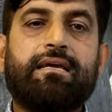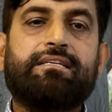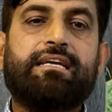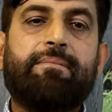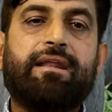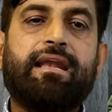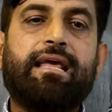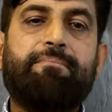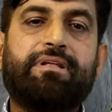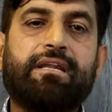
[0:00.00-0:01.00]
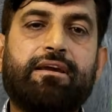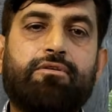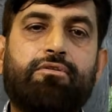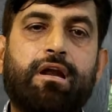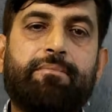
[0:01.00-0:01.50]
ये आपने लेने हैं पंद्रह
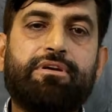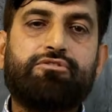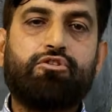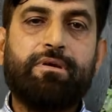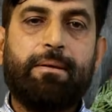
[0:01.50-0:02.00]
किलोग्राम इसको भी